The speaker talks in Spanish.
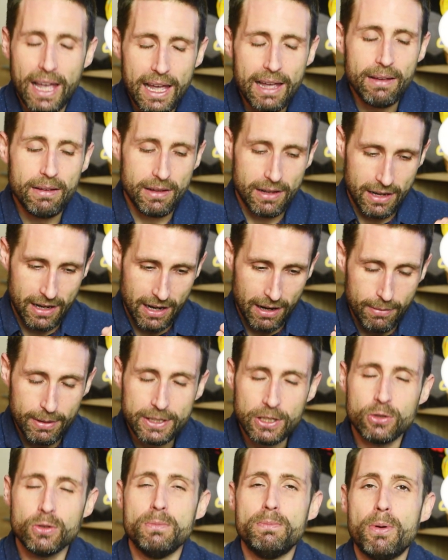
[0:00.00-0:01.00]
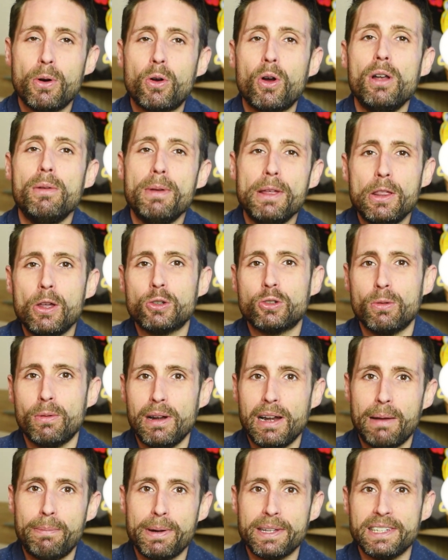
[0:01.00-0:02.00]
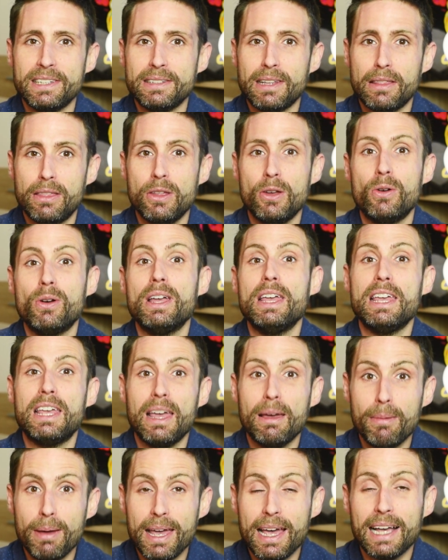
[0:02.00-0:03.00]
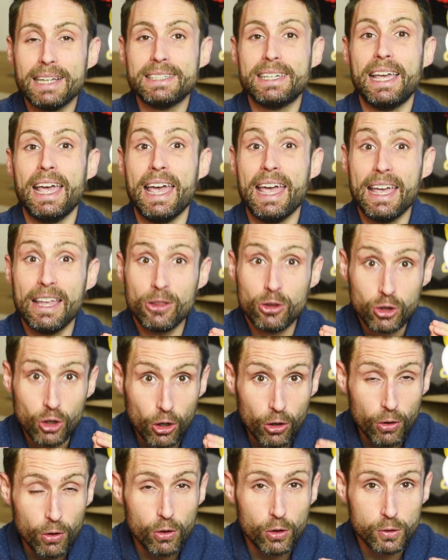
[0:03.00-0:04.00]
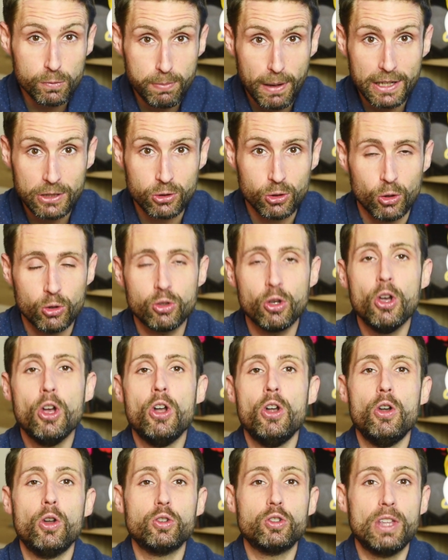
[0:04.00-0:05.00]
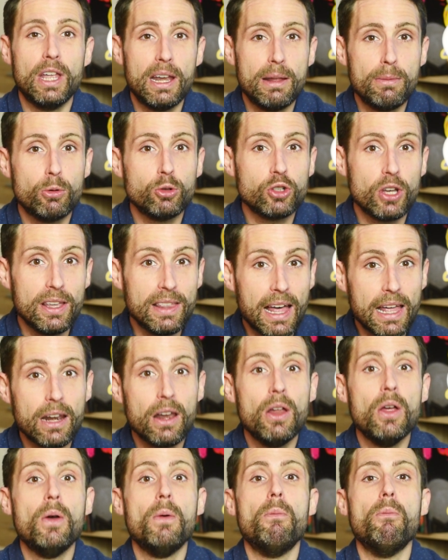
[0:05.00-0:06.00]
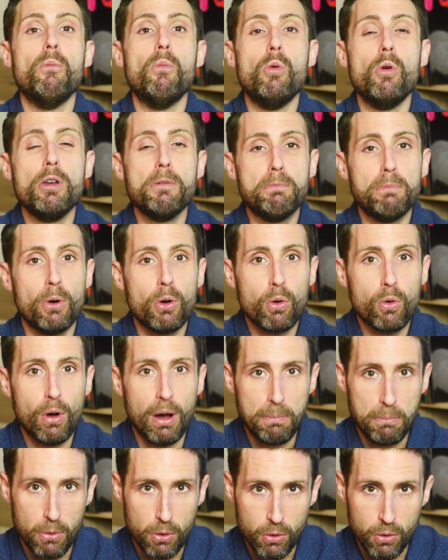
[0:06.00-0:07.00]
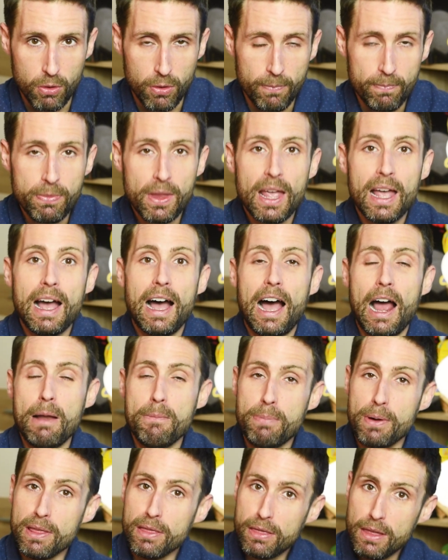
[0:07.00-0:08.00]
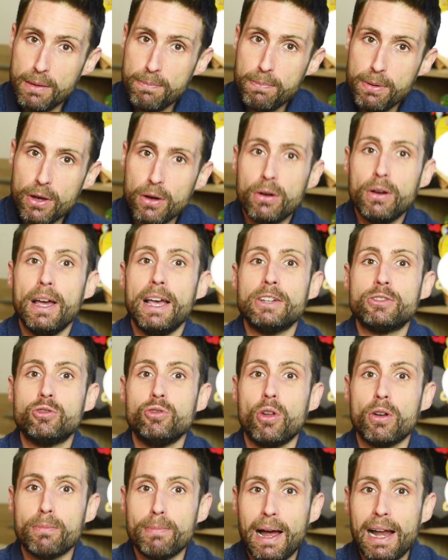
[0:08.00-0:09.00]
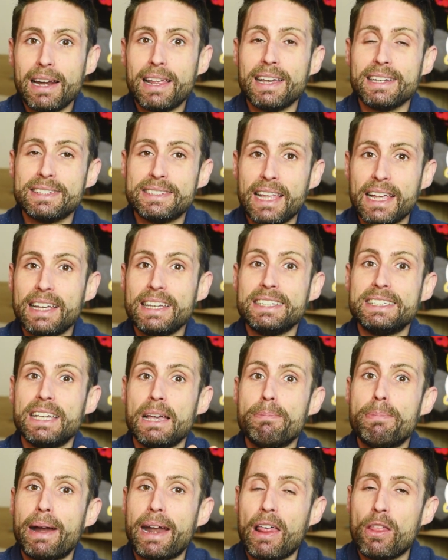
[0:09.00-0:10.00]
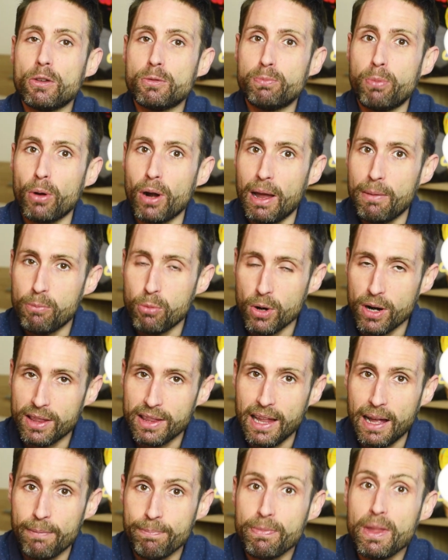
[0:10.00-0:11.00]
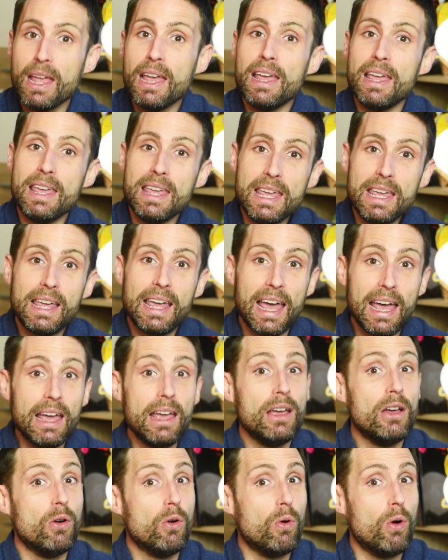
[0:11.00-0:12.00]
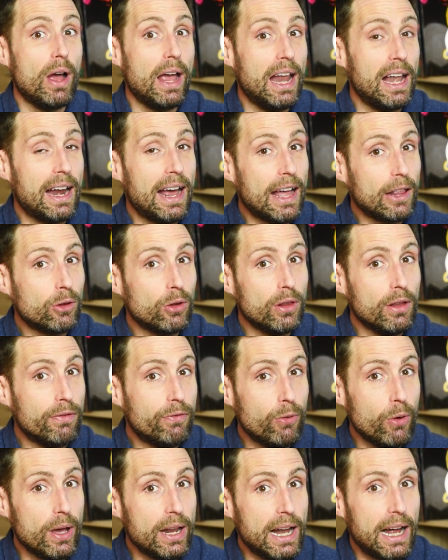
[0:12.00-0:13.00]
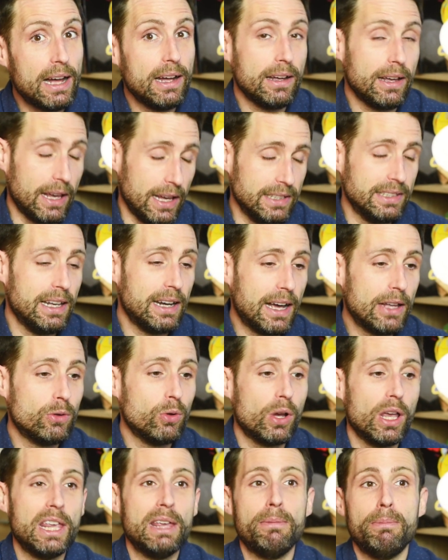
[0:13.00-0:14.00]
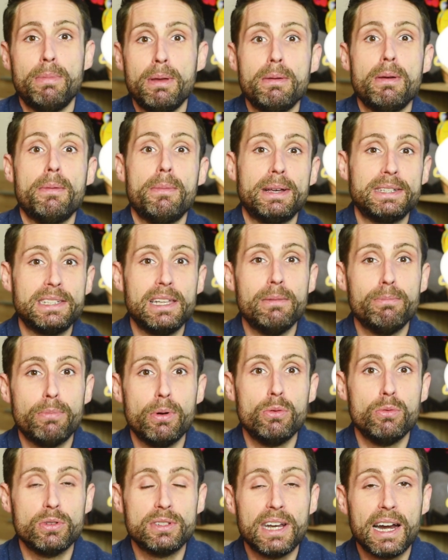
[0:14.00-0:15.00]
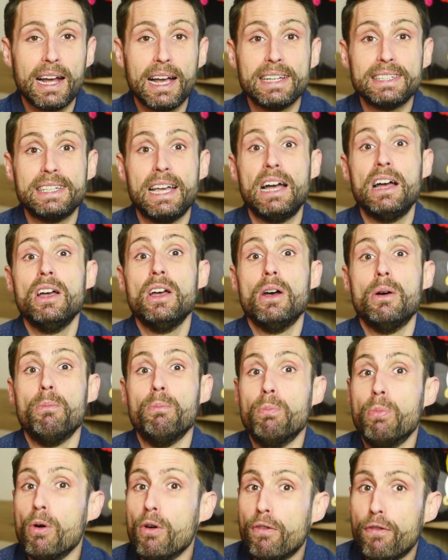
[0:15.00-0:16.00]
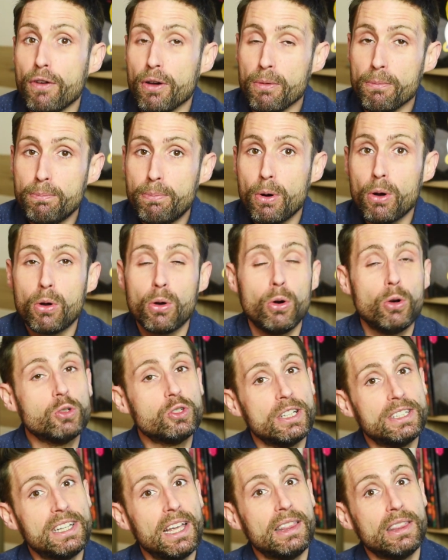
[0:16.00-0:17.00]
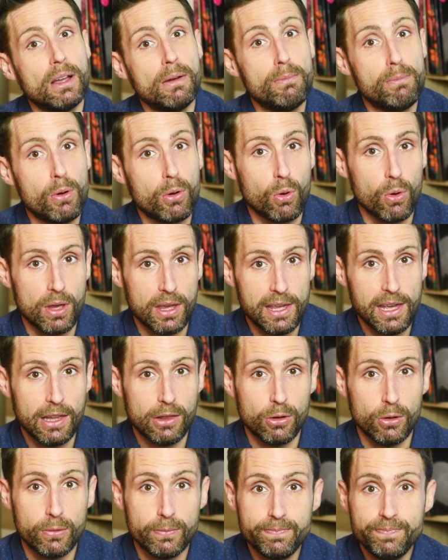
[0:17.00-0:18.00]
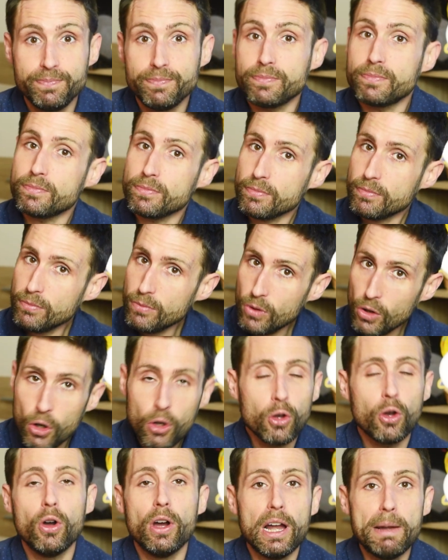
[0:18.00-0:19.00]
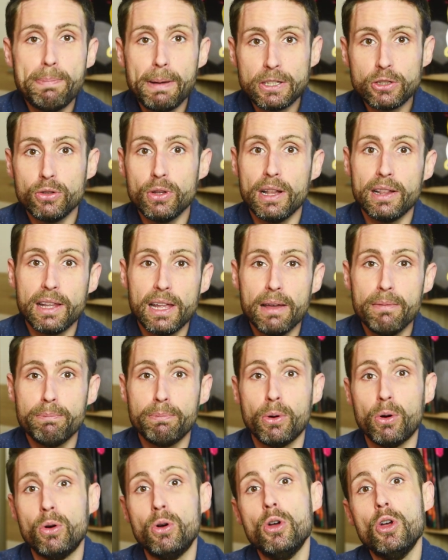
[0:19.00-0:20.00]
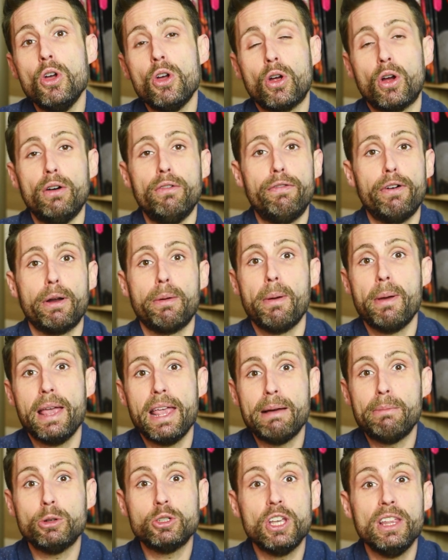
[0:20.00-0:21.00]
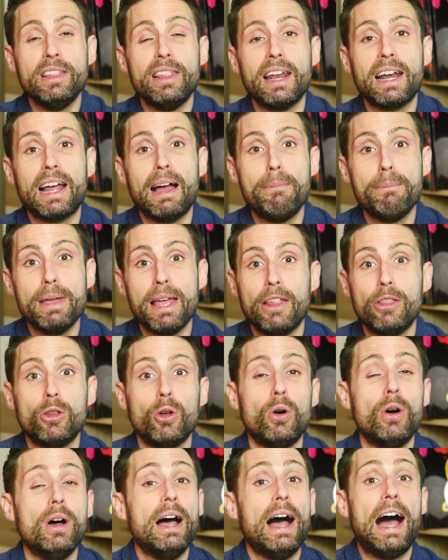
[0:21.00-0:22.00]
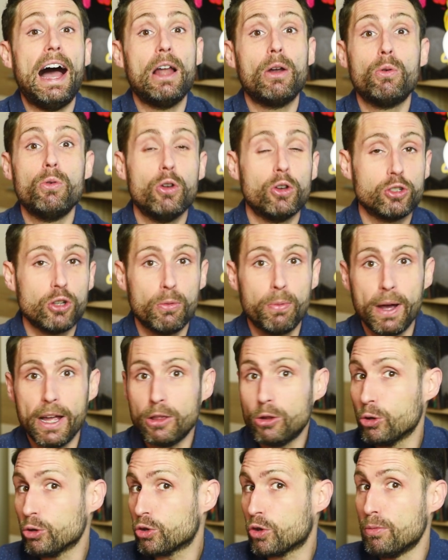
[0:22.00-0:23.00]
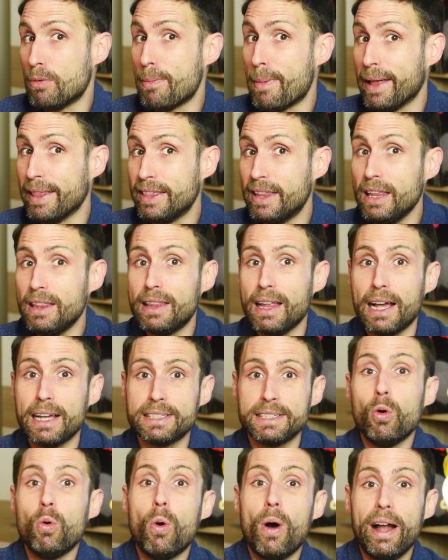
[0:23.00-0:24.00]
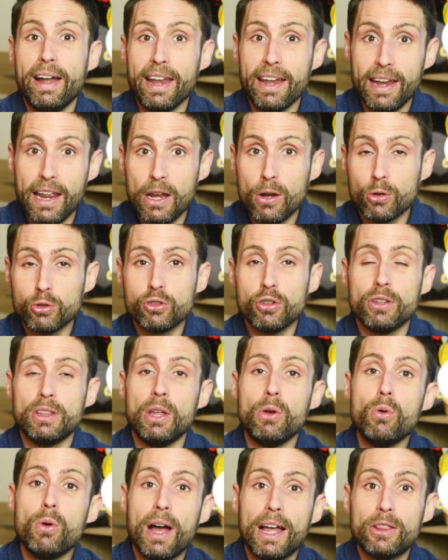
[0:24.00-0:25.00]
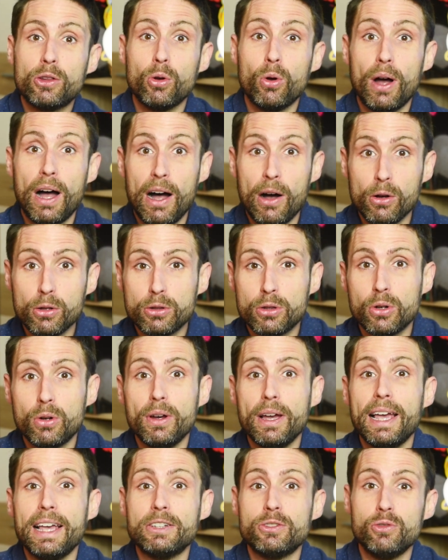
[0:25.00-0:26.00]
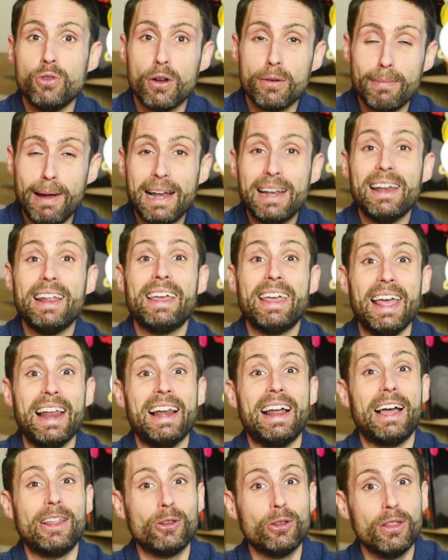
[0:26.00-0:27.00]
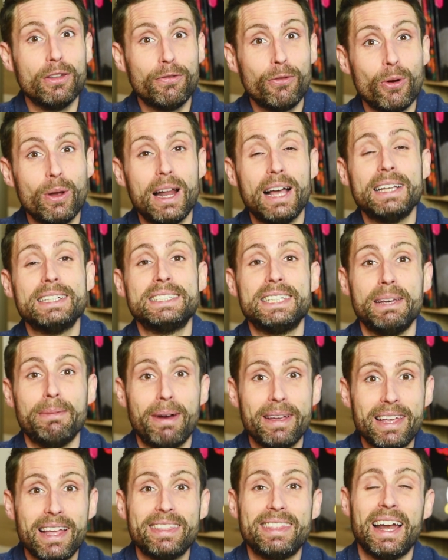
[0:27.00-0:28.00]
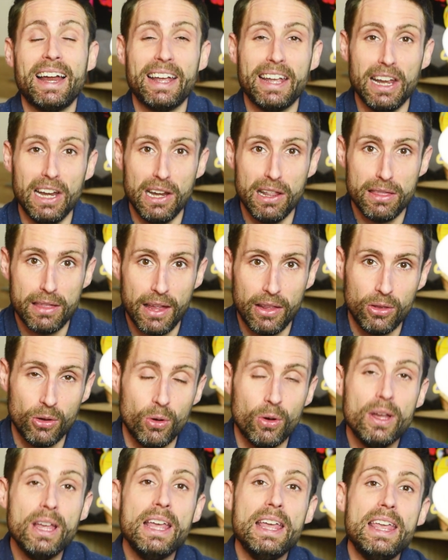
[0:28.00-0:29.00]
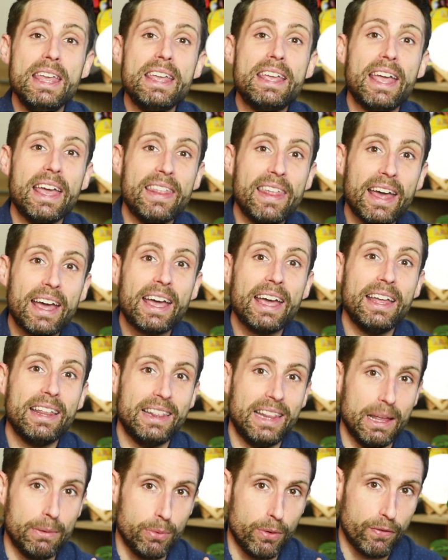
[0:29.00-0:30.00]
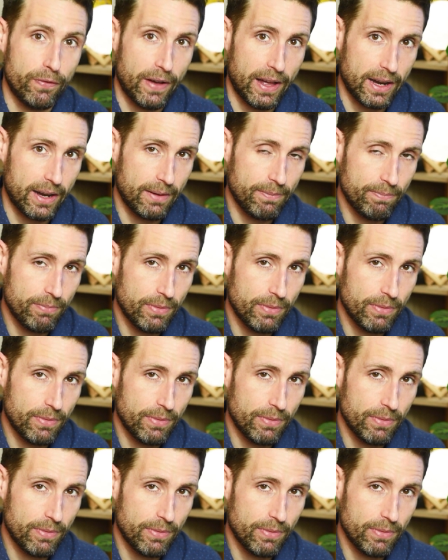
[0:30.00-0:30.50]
que revises un poco el vídeo sobre la presentación y que veas que todos los pasos los tenemos que dar muy poco a poco. Al principio es normal que estén separados por la puerta y que el gato de fuera, que es el gato que vive más tiempo en nuestra casa, bufe un poco, se sienta un poco inquieto con el paso del tiempo, conforme vayamos intercambiando algunos objetos como mantitas o areneros de un gato a otro, es normal que el gato de fuera se vaya tranquilizando y que deje de bufar.